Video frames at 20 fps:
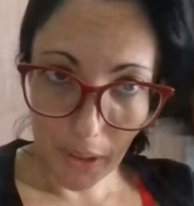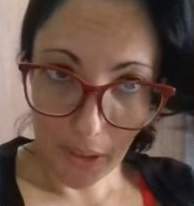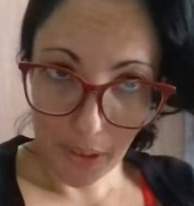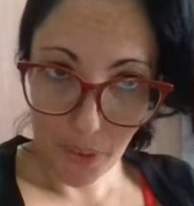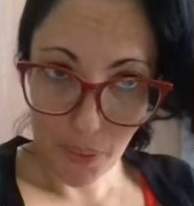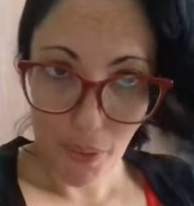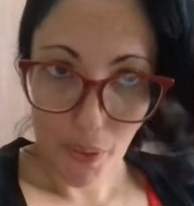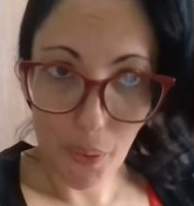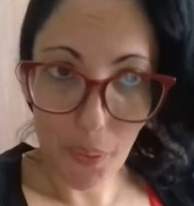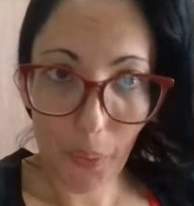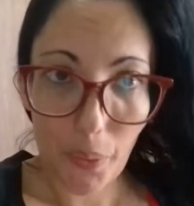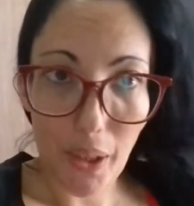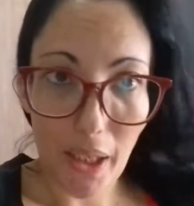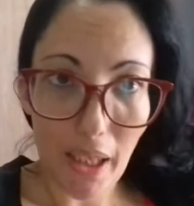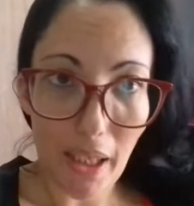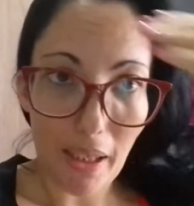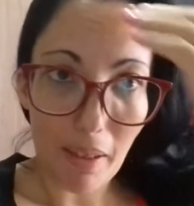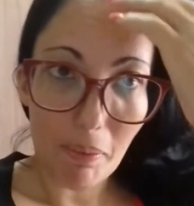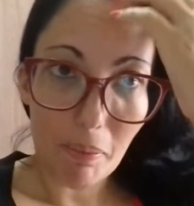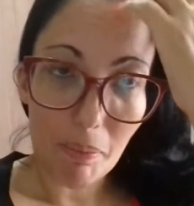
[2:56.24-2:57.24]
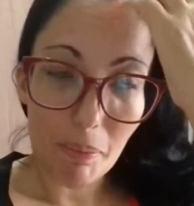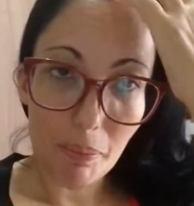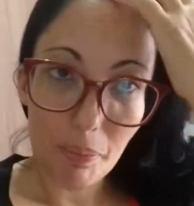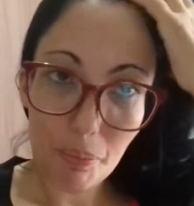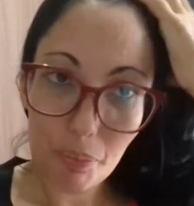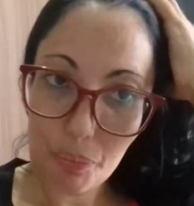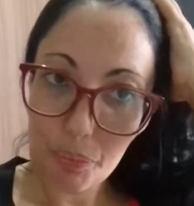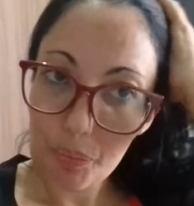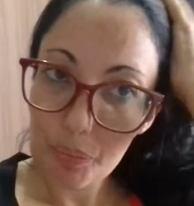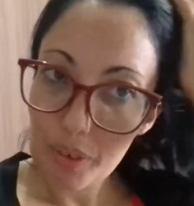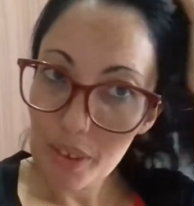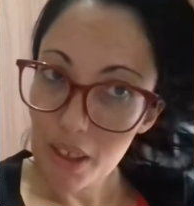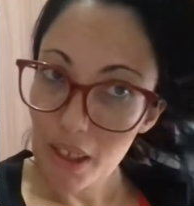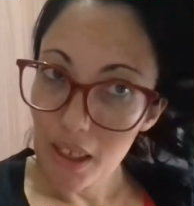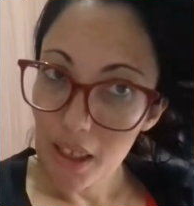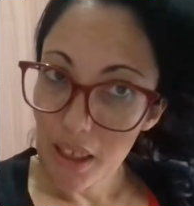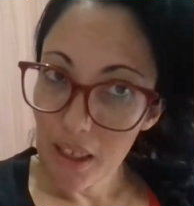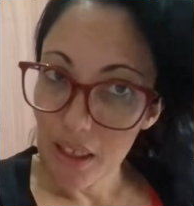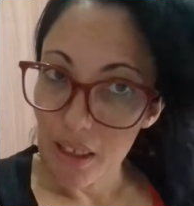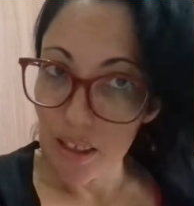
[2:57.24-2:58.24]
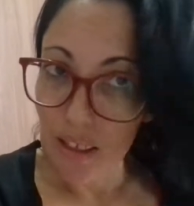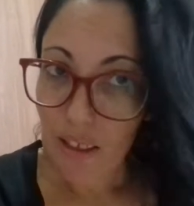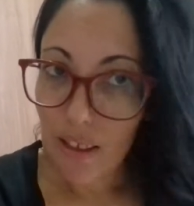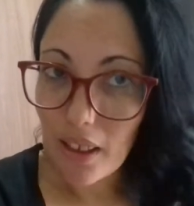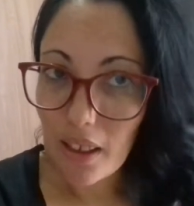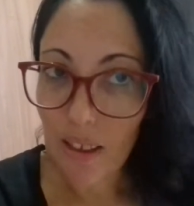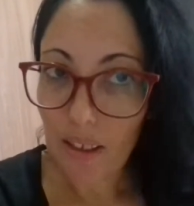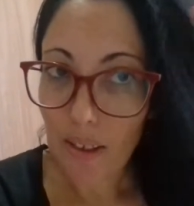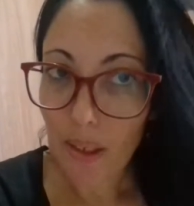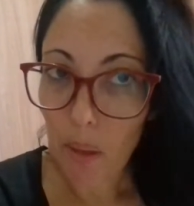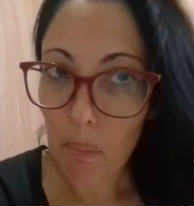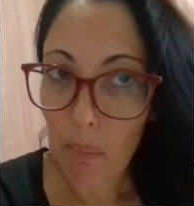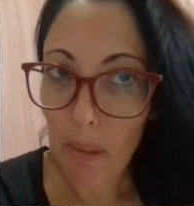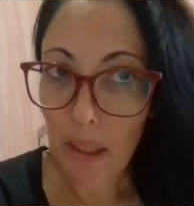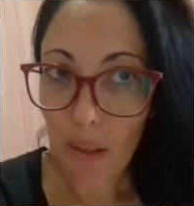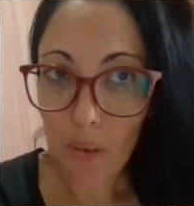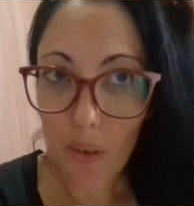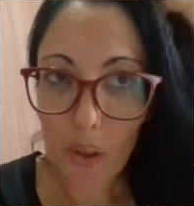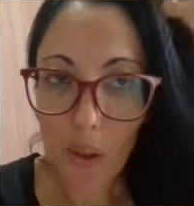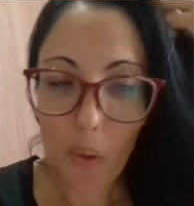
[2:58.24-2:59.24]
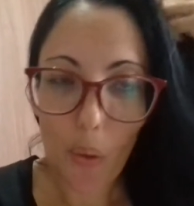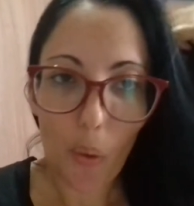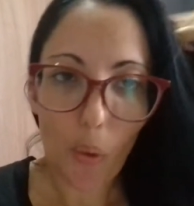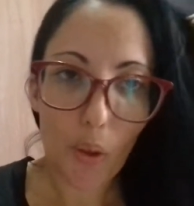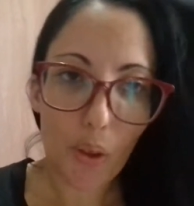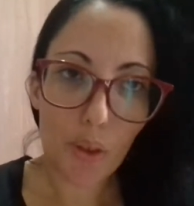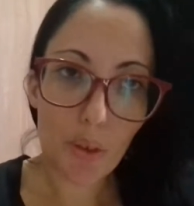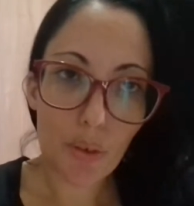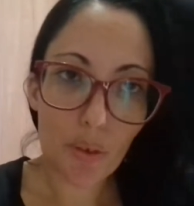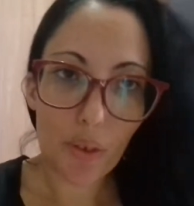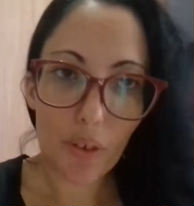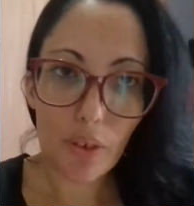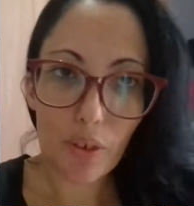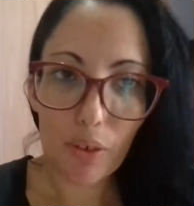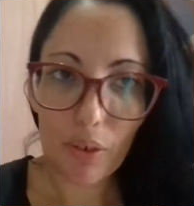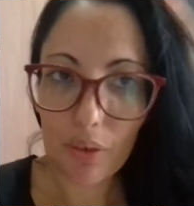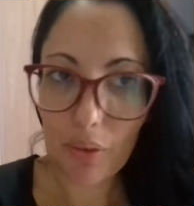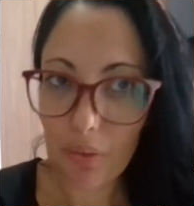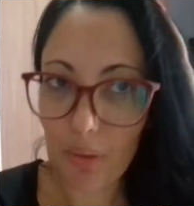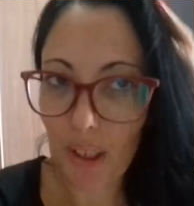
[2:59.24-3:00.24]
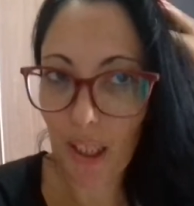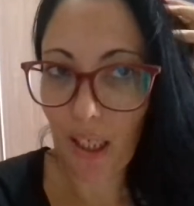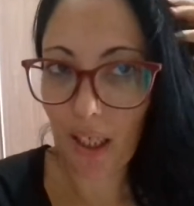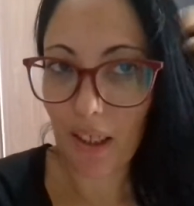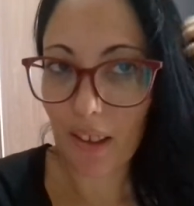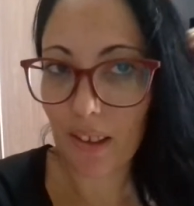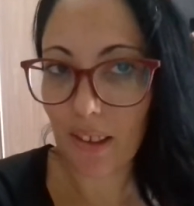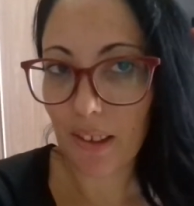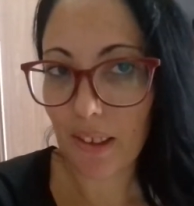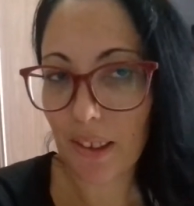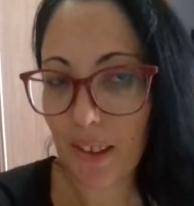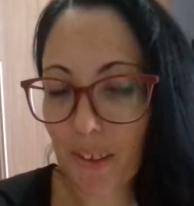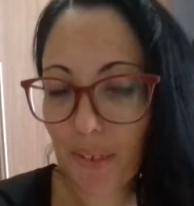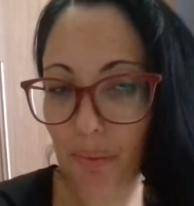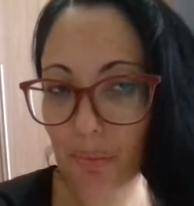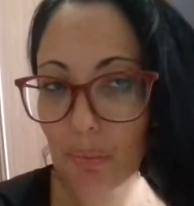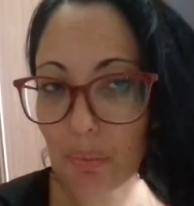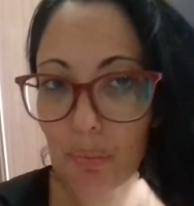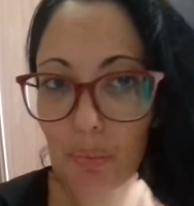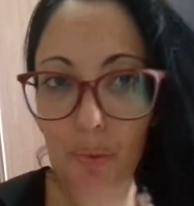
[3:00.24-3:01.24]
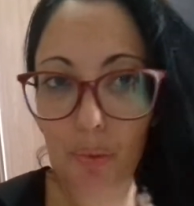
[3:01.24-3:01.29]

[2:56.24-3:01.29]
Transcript: gente, eu soltei. E ele tá bem oleoso na raiz.